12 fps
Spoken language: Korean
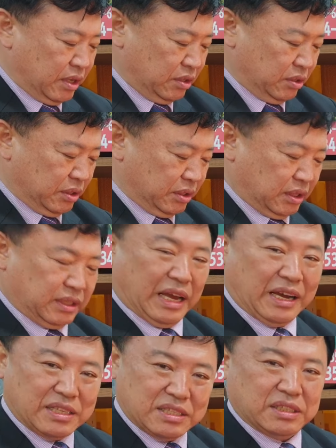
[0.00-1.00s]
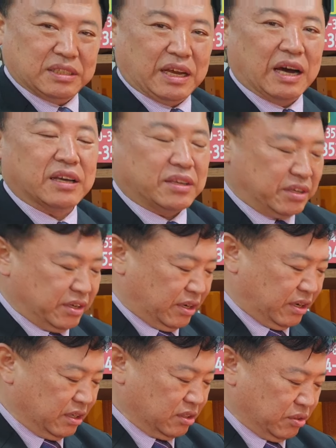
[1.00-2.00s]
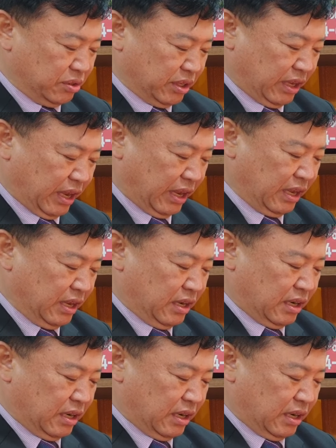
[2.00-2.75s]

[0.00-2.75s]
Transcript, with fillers: 또 어떤 당선 합격 또 이렇게